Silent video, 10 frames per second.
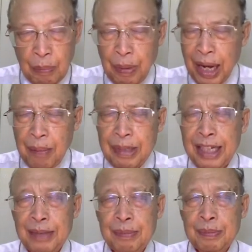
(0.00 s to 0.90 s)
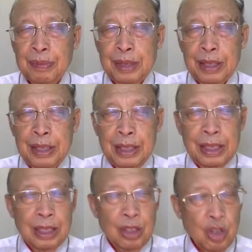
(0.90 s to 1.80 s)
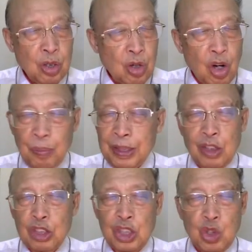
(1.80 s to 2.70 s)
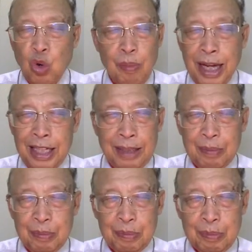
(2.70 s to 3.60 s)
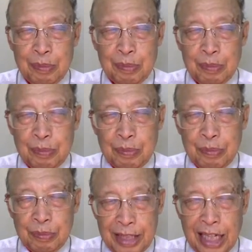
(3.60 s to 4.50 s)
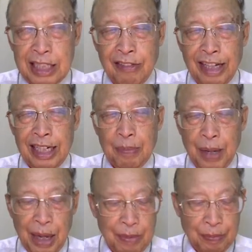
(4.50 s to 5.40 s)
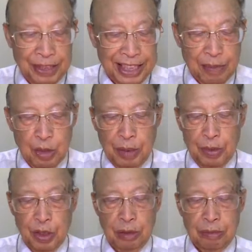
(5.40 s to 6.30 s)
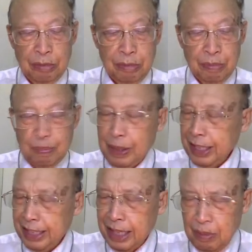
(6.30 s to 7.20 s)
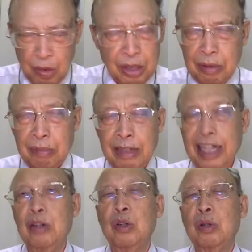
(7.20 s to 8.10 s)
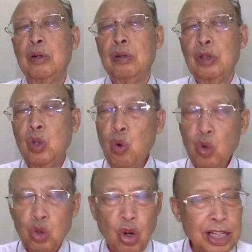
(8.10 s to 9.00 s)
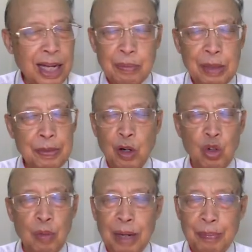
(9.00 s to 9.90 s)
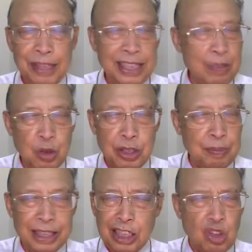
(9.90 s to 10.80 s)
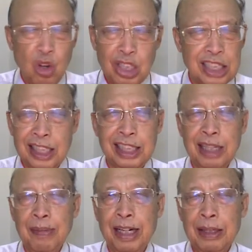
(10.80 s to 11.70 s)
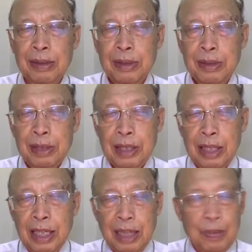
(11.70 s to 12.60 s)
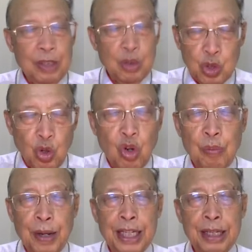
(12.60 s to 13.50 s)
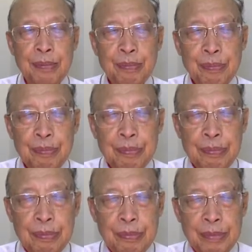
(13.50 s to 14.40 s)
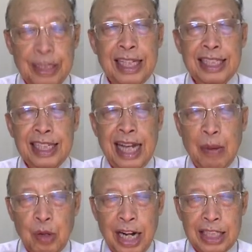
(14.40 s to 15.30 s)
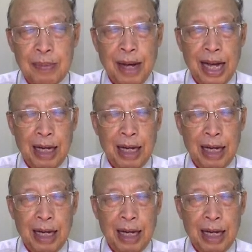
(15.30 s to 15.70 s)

คำนั้นก่อนพระเจ้าสิทรงมานั่นจากสวรรค์น่ะพระคำนี่ยเป็นจริงหมดเลยพี่น้องเป็นจริงหมดแล้วทุกถอยคำที่พระเจ้าลงมาเป็นจริงหมด มันจะต้องเกิดขึ้นตามนั้นแล่พระเจ้าทรงออกไป ในอิสยาห์บทหาสิมหา